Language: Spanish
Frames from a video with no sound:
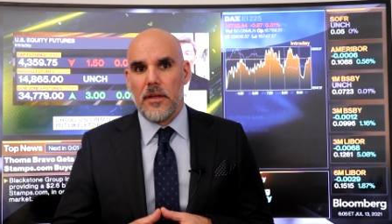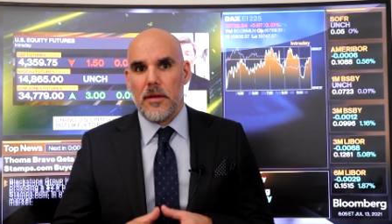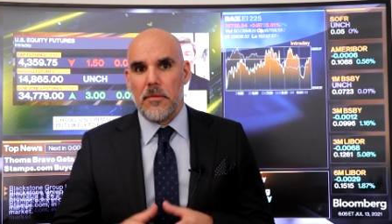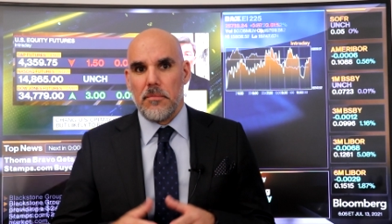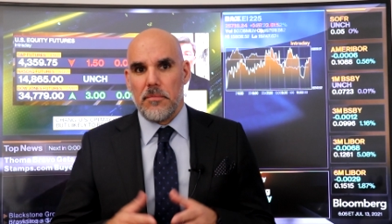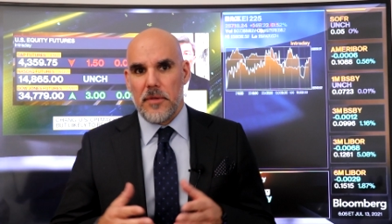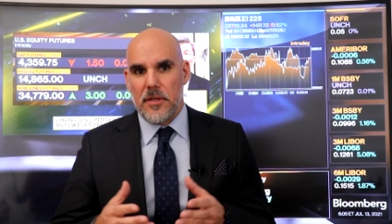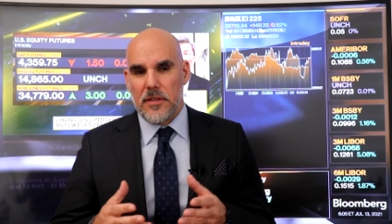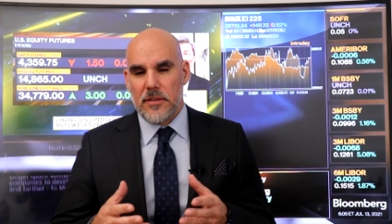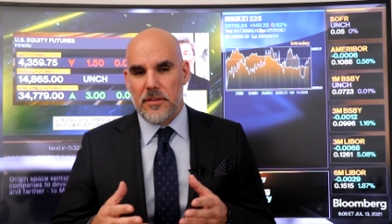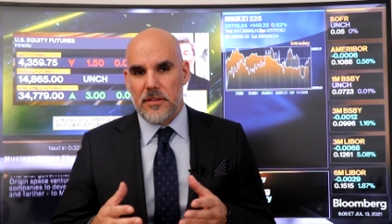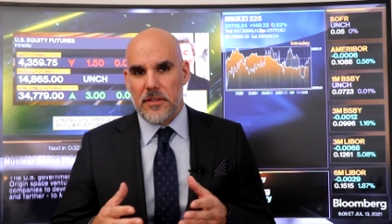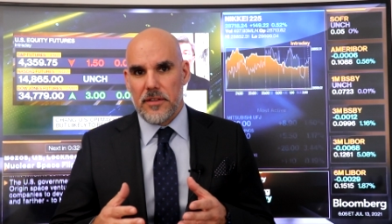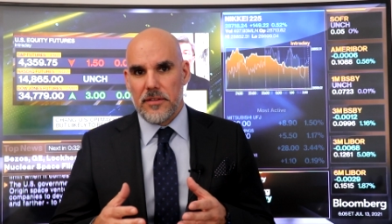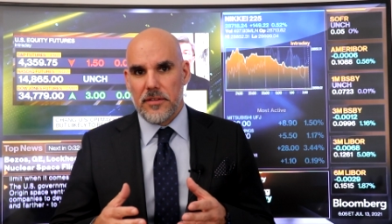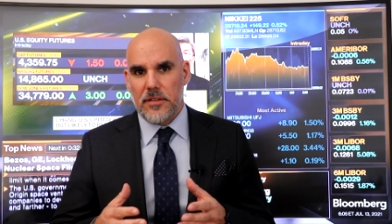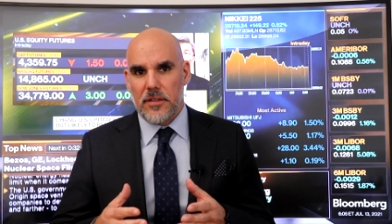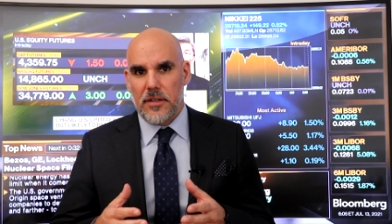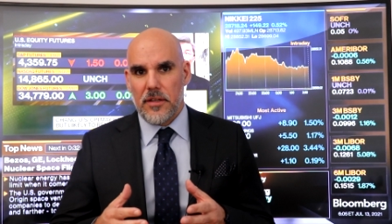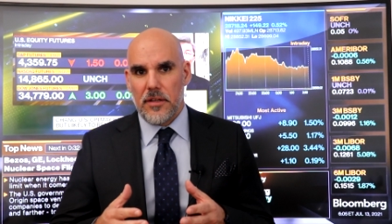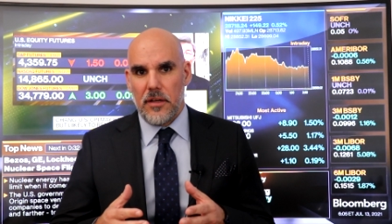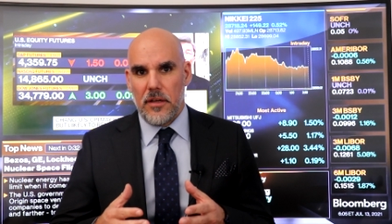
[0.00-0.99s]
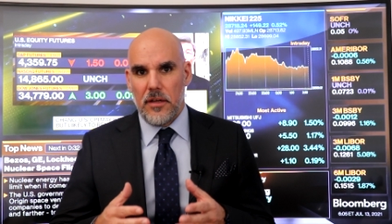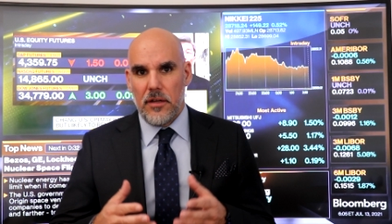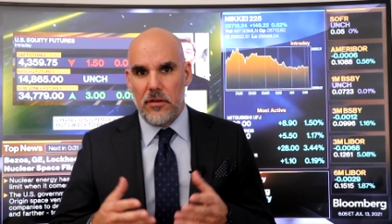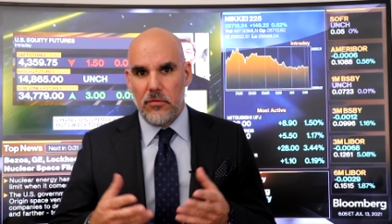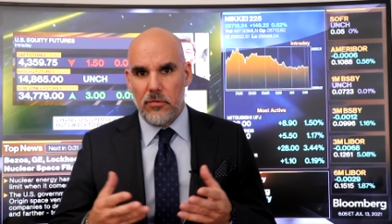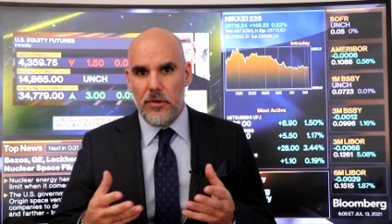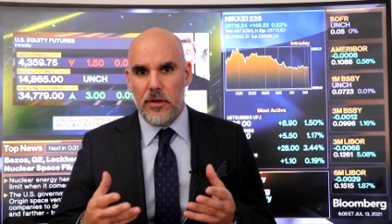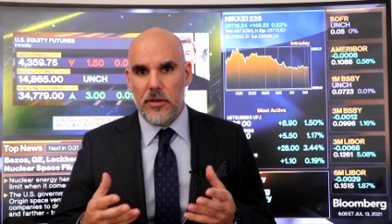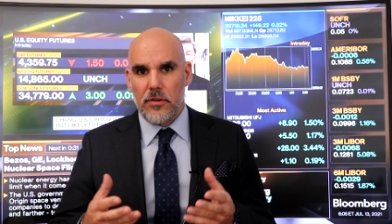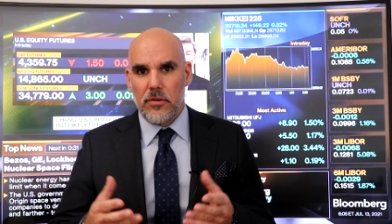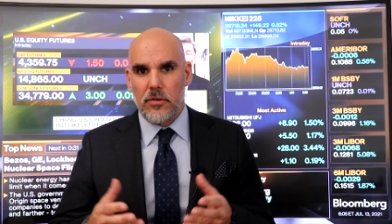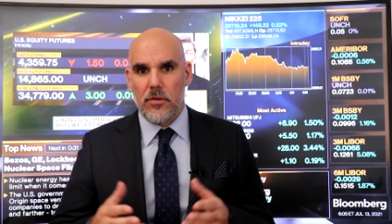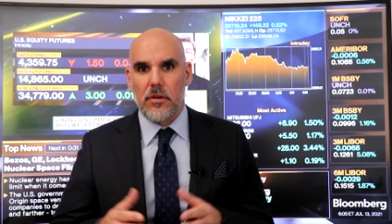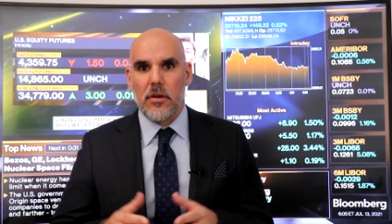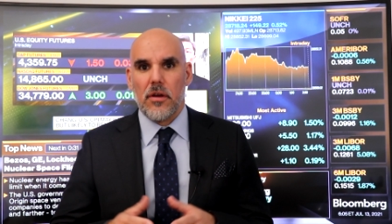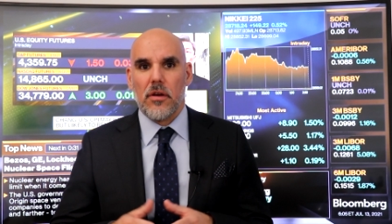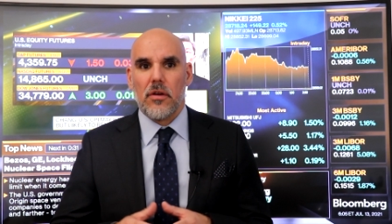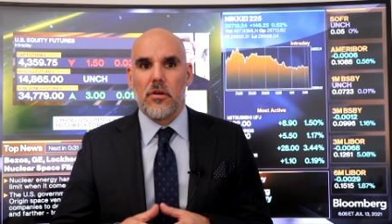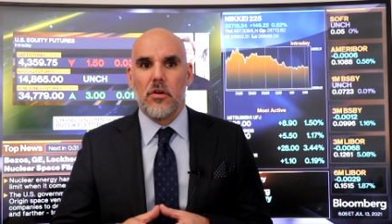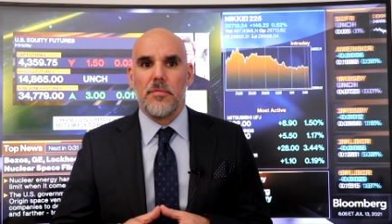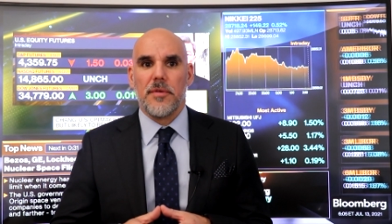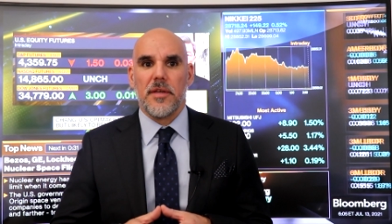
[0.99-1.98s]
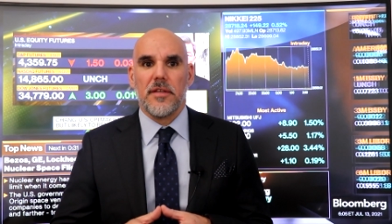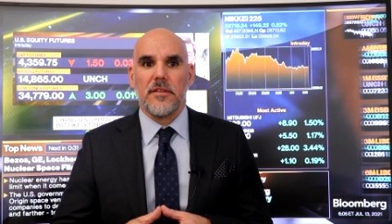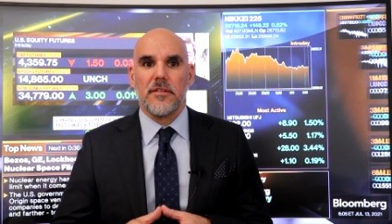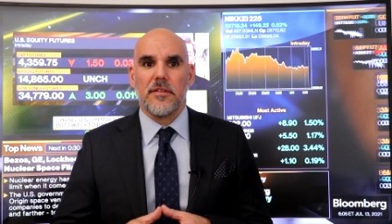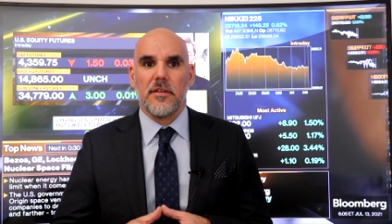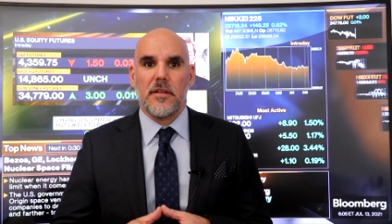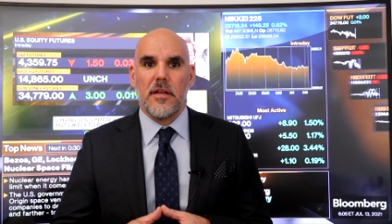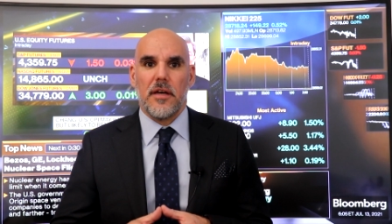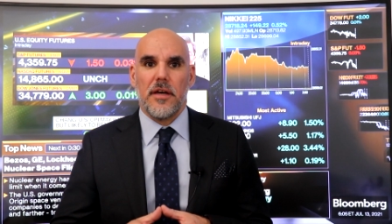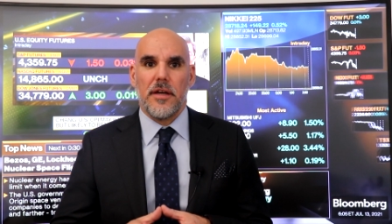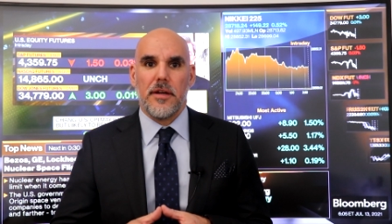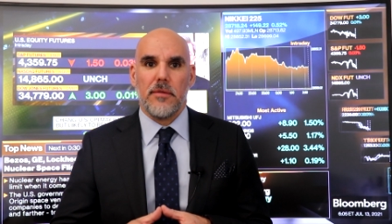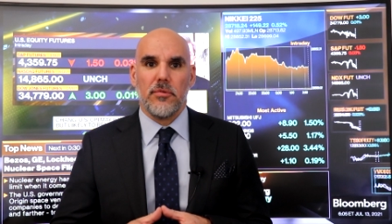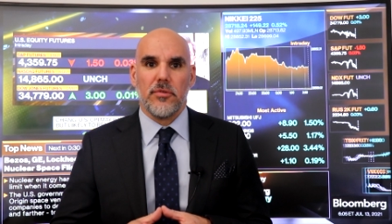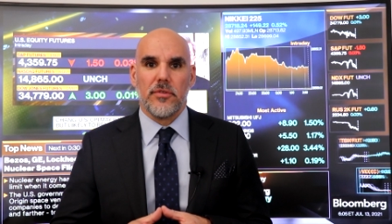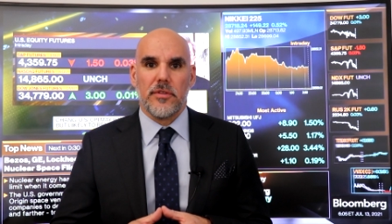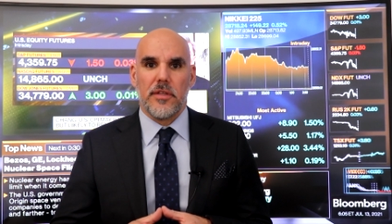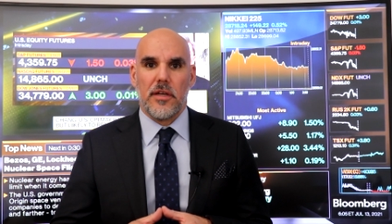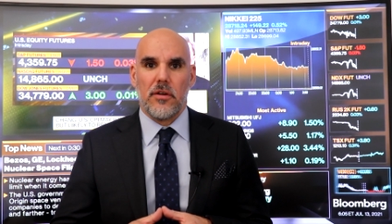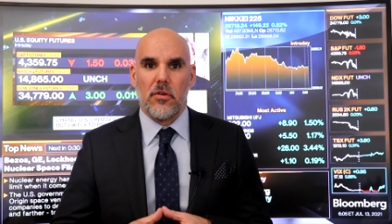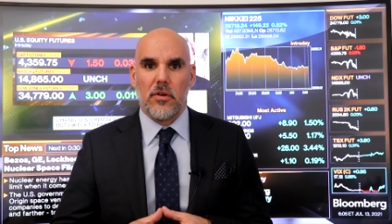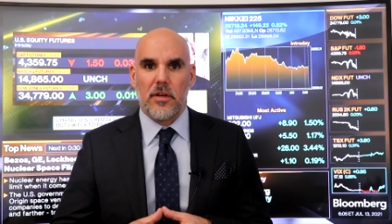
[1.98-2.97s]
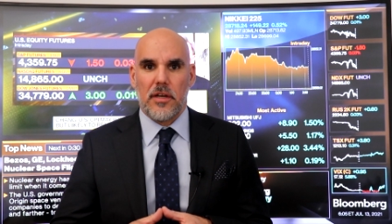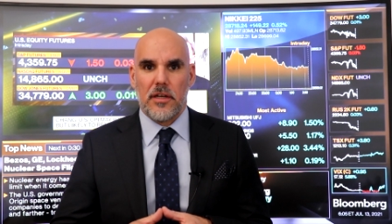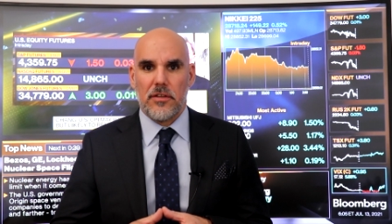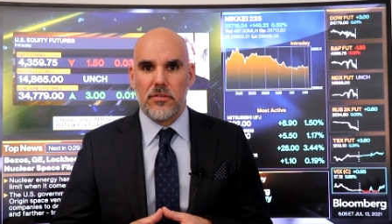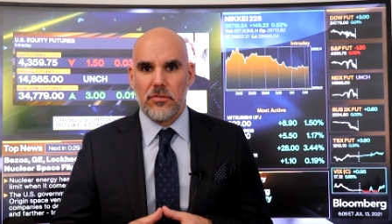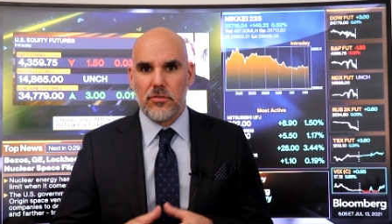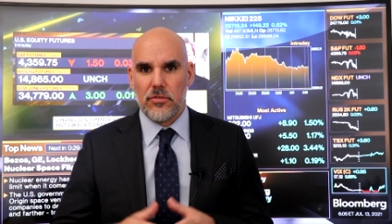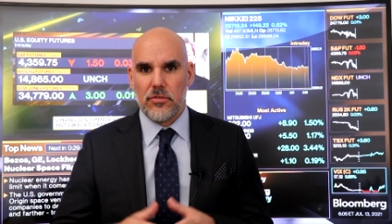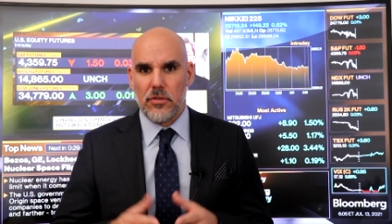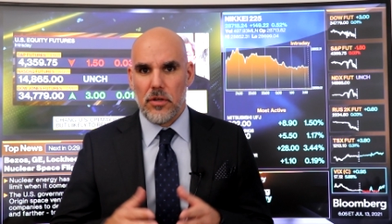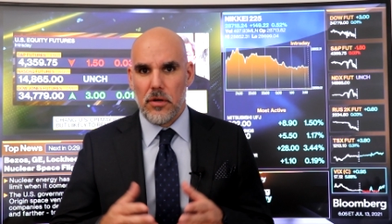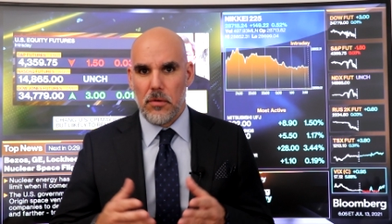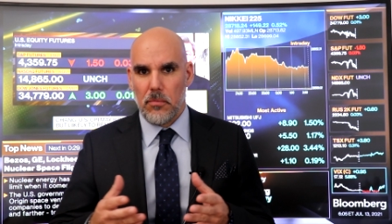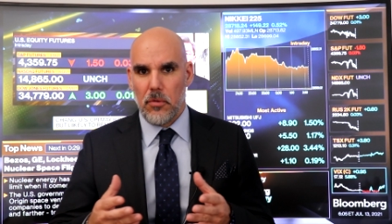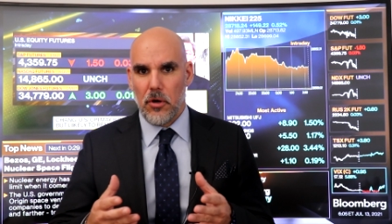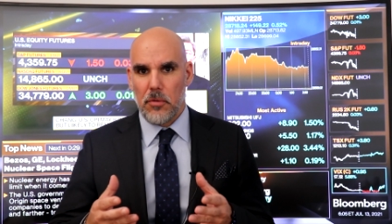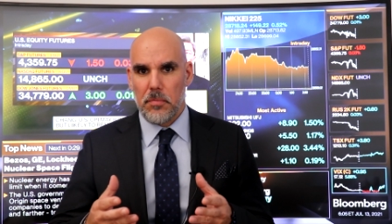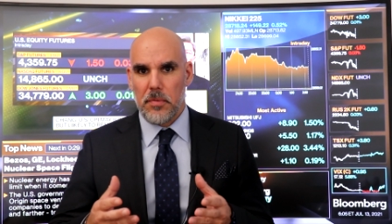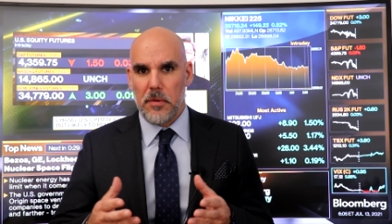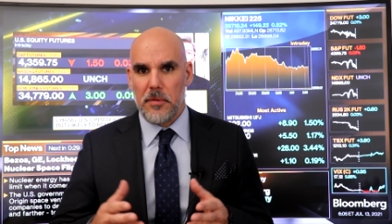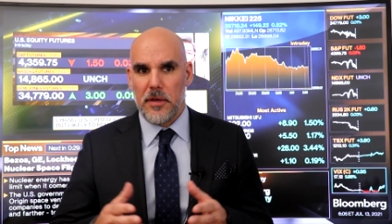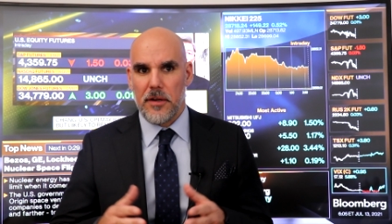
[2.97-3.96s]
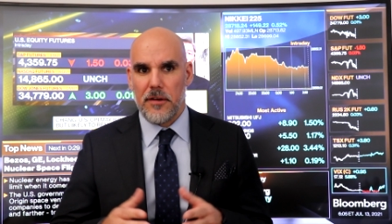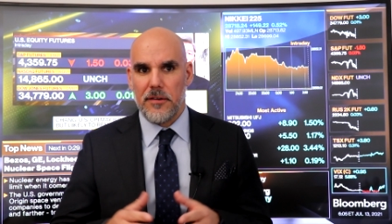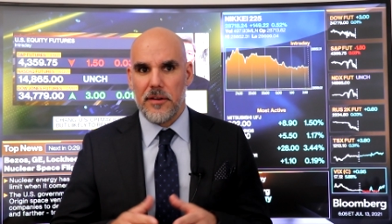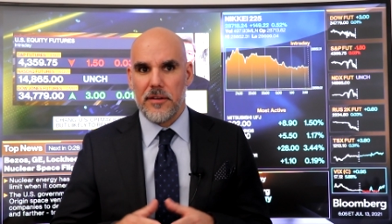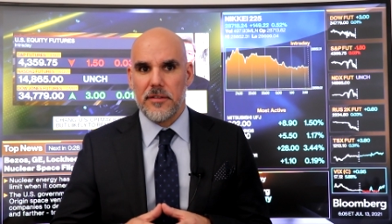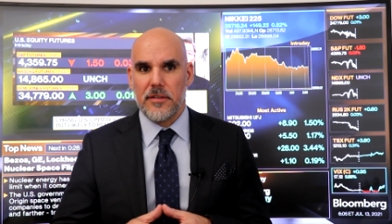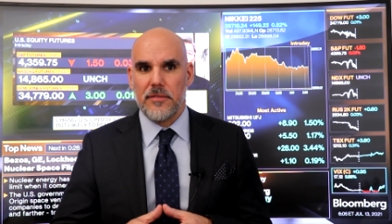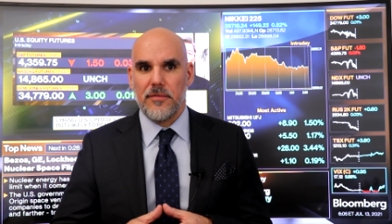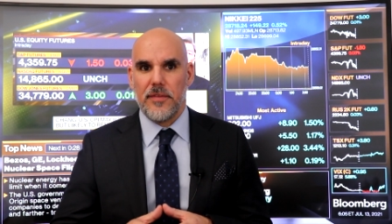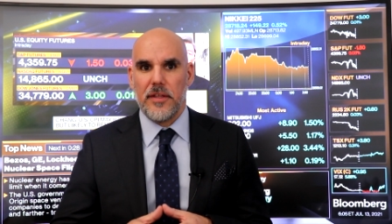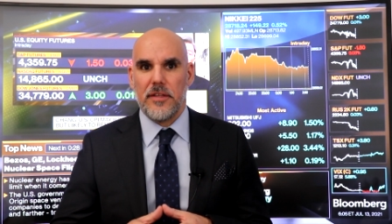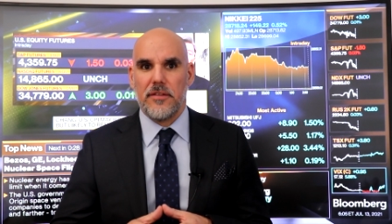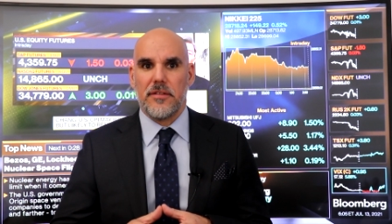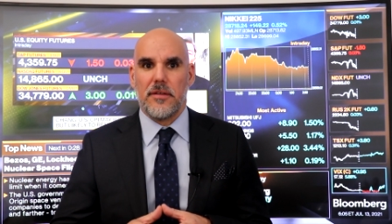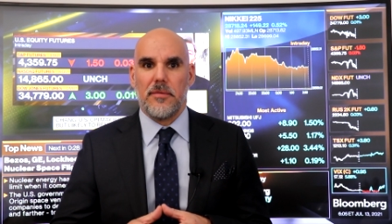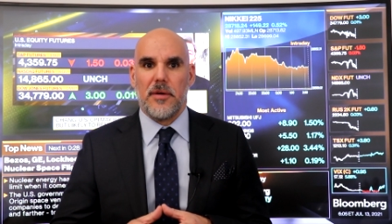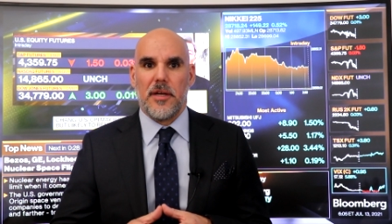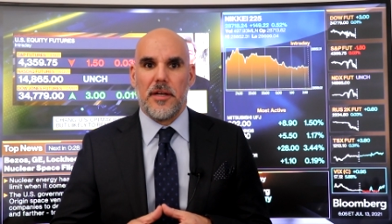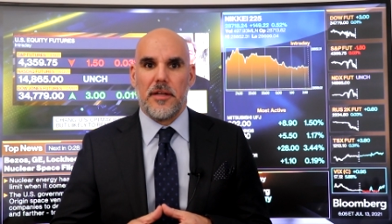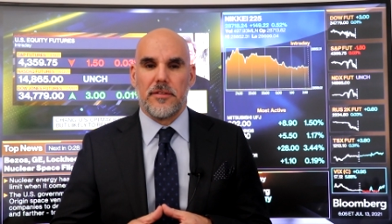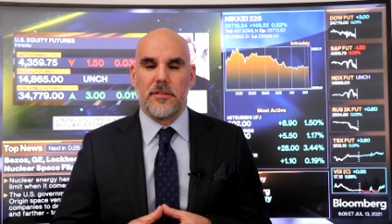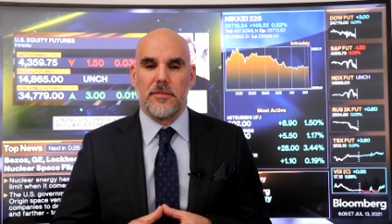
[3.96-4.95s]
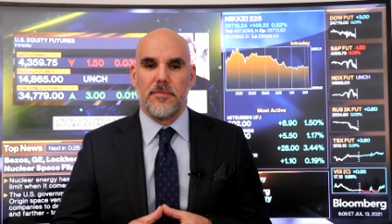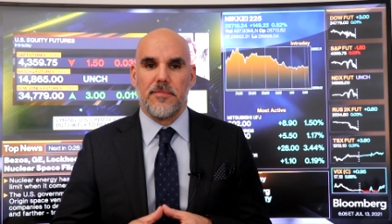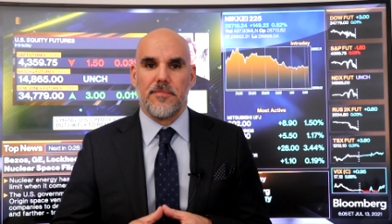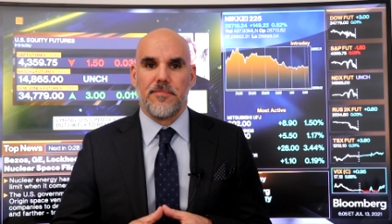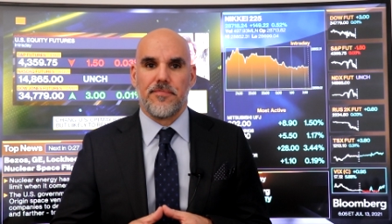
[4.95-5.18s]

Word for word: mientras que en Nueva York comienzan a remontar los casos por primera vez en semanas.